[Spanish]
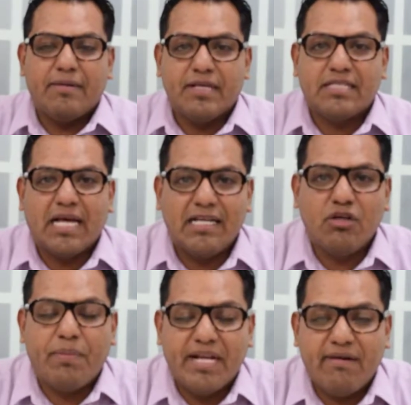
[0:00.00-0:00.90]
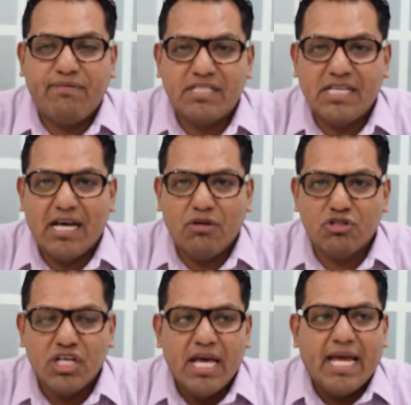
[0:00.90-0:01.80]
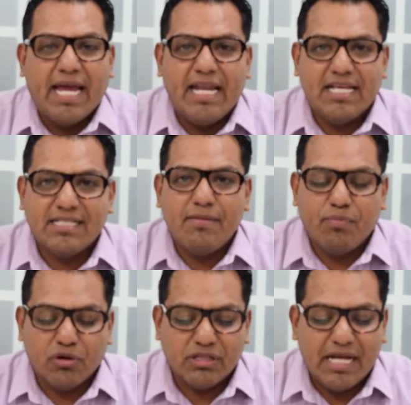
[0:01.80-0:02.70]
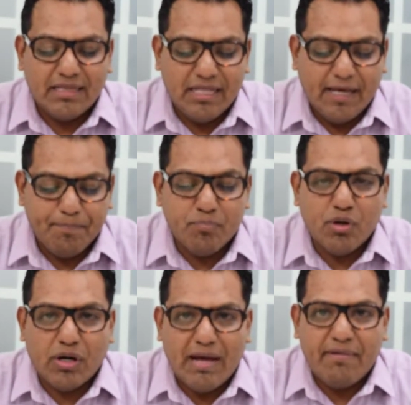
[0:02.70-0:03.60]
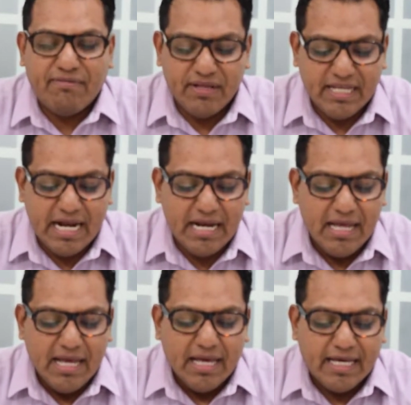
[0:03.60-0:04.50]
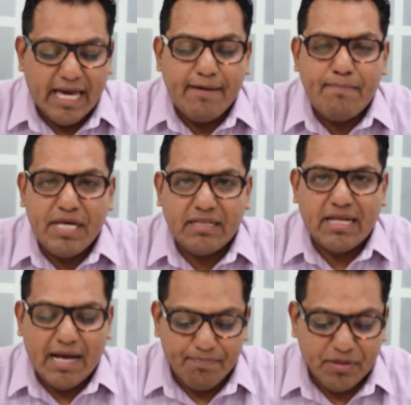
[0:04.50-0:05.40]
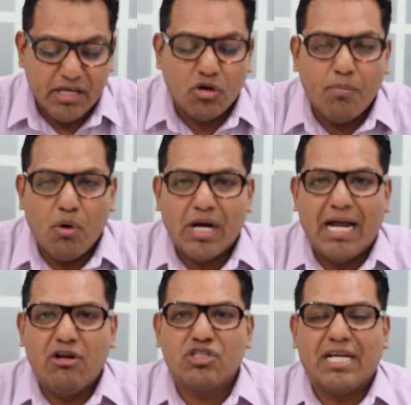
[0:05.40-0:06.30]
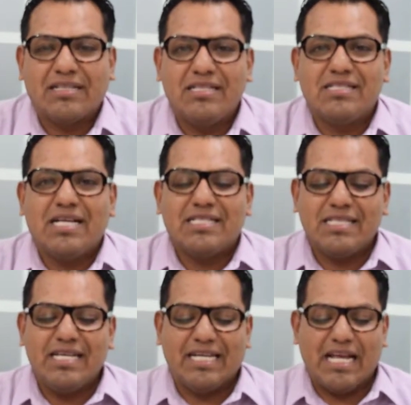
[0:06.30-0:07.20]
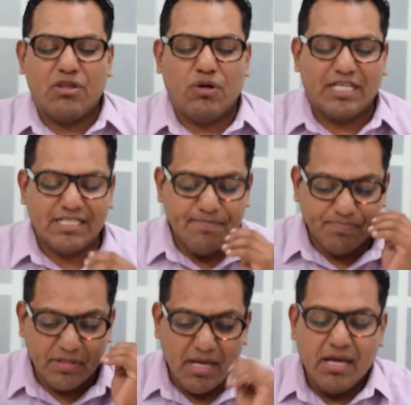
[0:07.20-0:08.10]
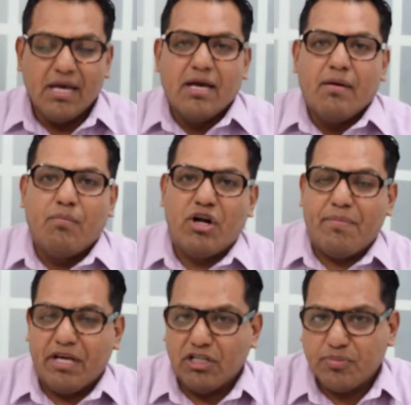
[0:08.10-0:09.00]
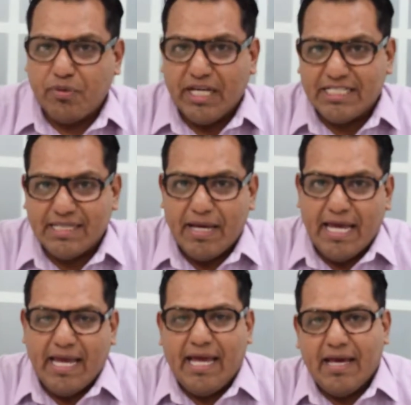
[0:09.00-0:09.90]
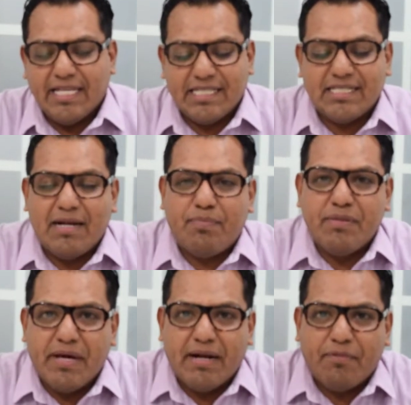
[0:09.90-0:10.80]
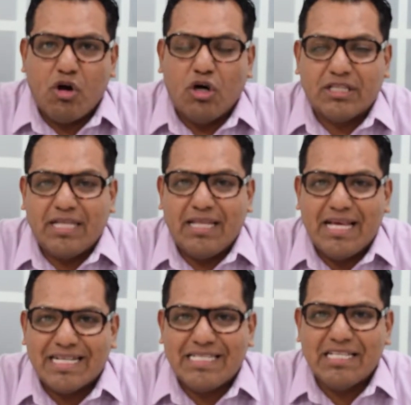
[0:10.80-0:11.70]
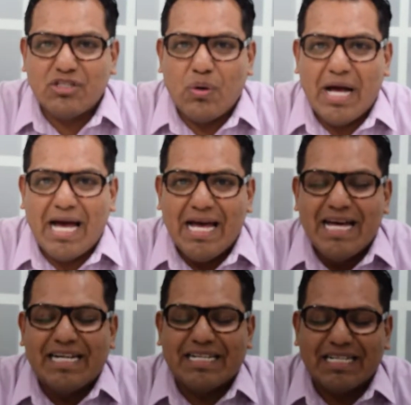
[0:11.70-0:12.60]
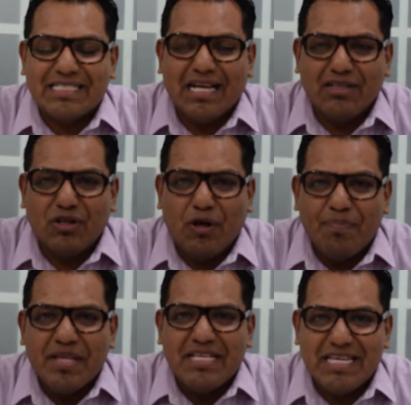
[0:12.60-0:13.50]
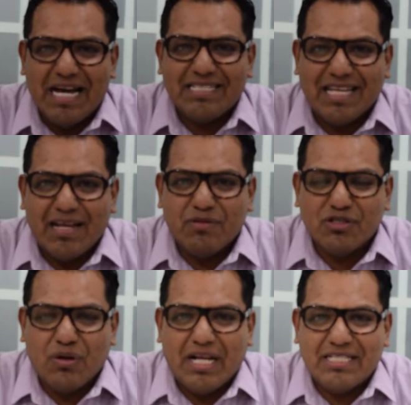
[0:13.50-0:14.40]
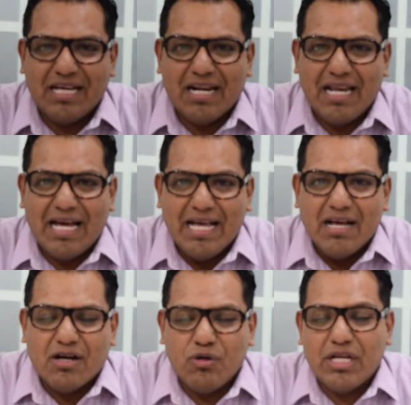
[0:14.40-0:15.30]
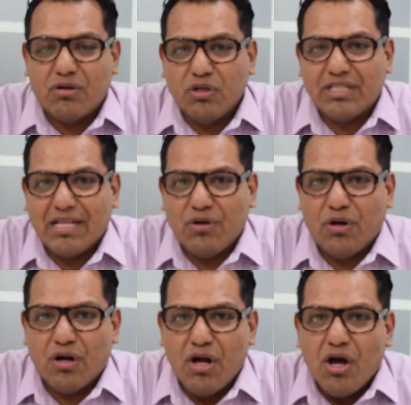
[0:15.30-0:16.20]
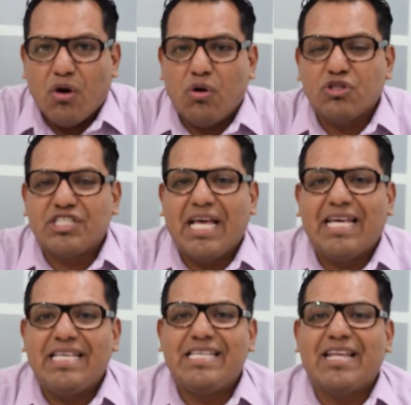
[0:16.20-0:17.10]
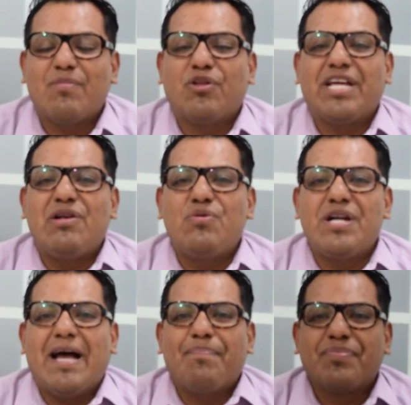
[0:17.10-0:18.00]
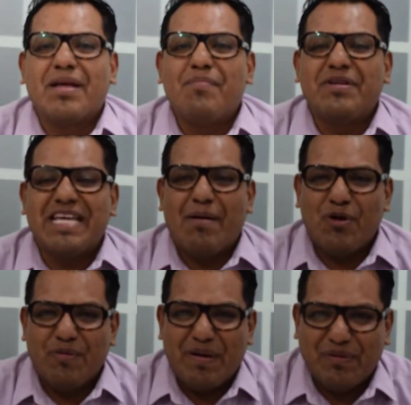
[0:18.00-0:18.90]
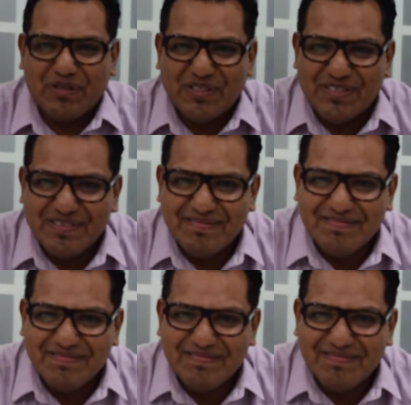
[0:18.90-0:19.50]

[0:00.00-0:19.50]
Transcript: salido beneficiados en este importante programa federal que invita y convoca a los artistas y creadores. Bueno amigos, pues eh, este es el primer corte de acceso a. Regresando, ya estaremos con la charla con el contador José Guillermo de Luna. Ya volvemos.